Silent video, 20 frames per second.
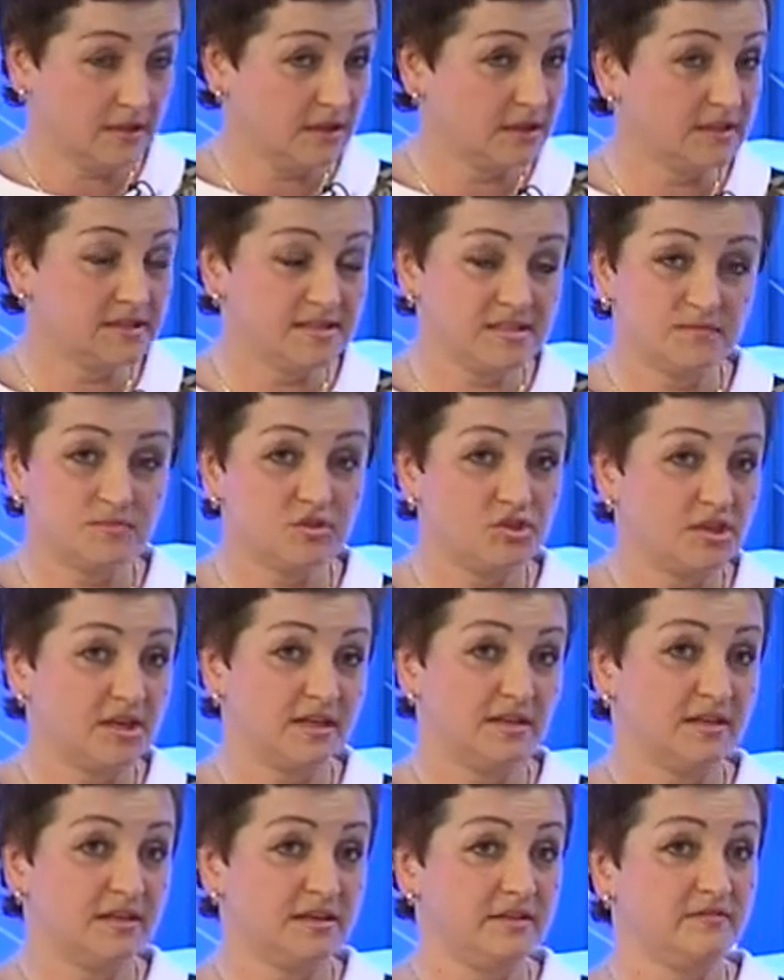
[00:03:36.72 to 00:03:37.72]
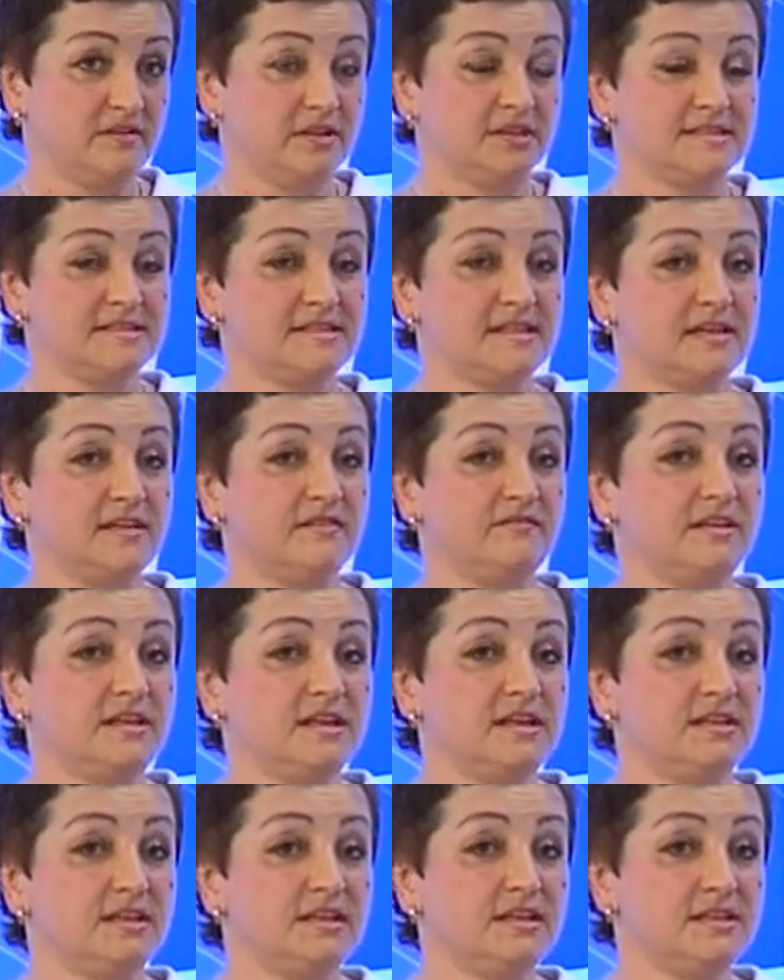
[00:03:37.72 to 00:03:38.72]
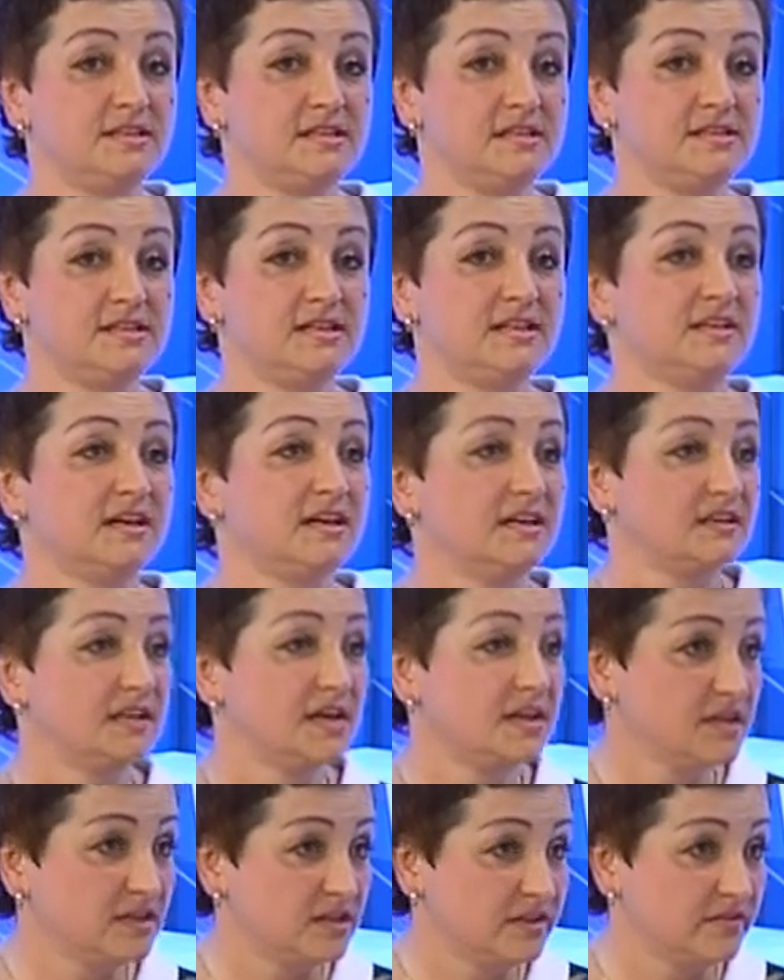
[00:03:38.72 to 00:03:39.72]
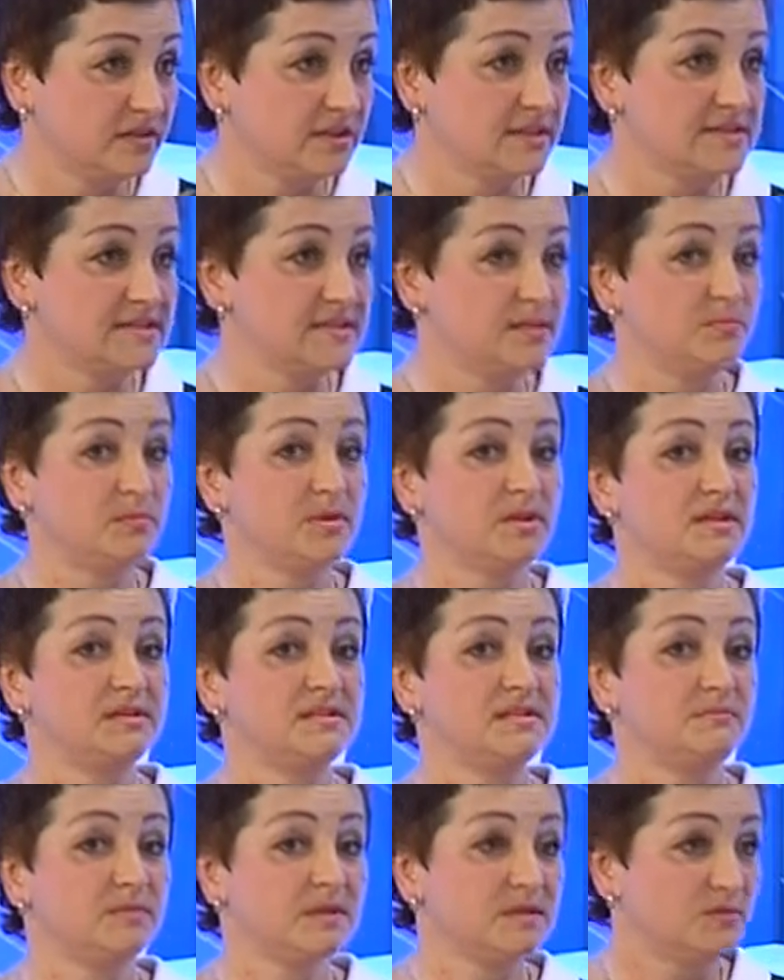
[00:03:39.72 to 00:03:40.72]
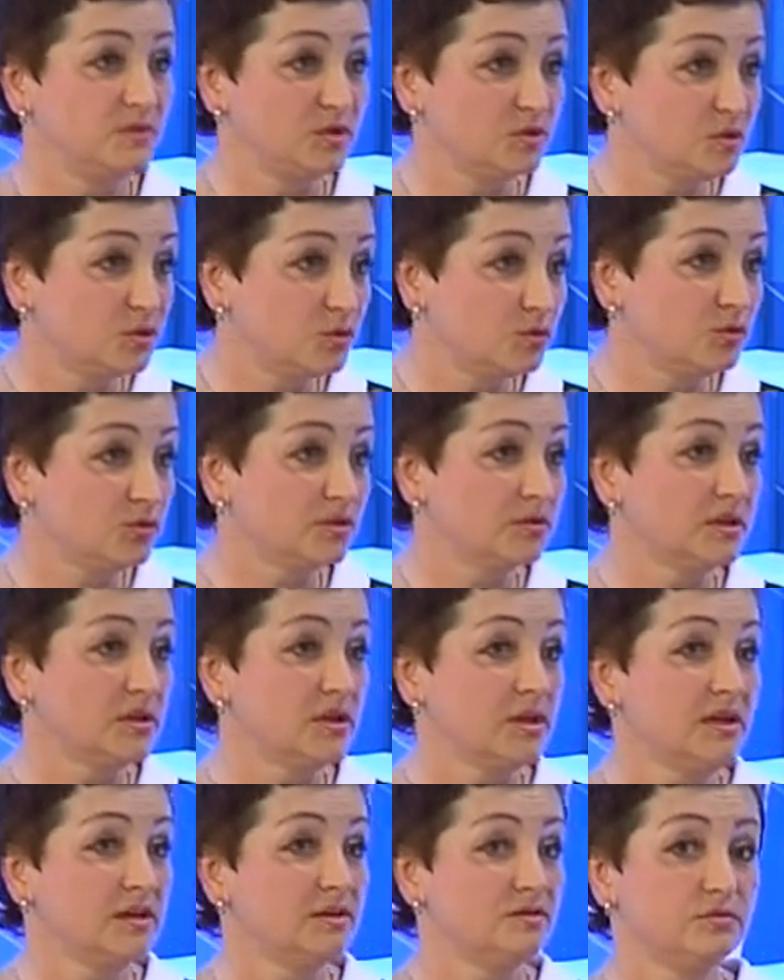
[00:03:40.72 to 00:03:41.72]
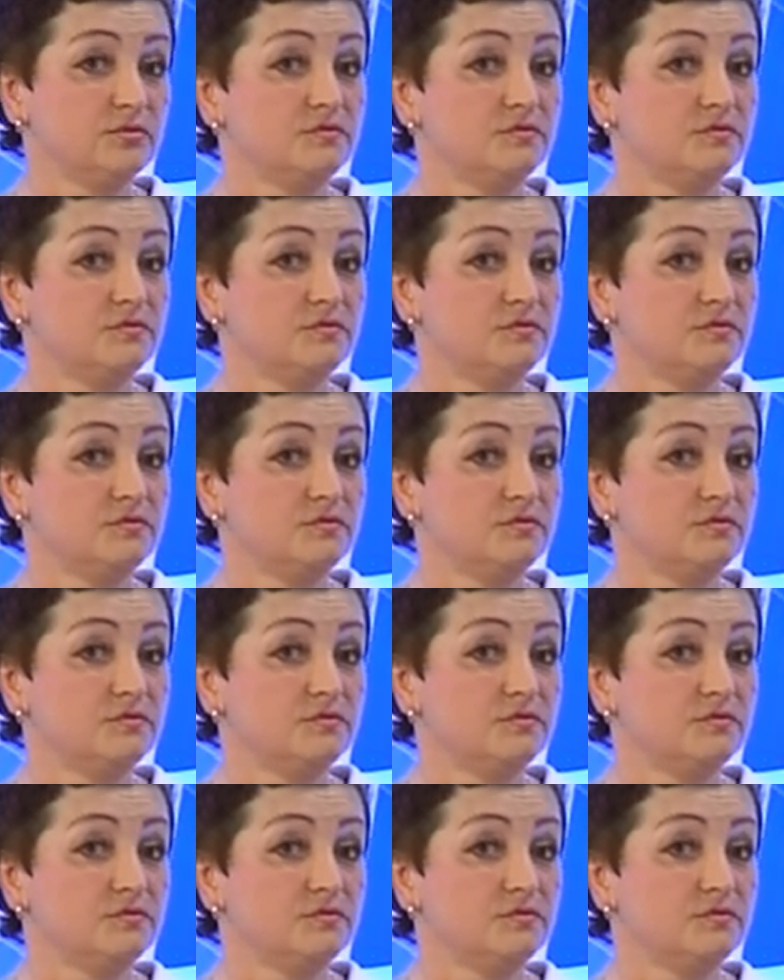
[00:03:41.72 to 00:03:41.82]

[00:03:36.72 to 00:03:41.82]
Это замечательный вид оздоровления. Для детей это катание на велосипеде, бадминтон, ну,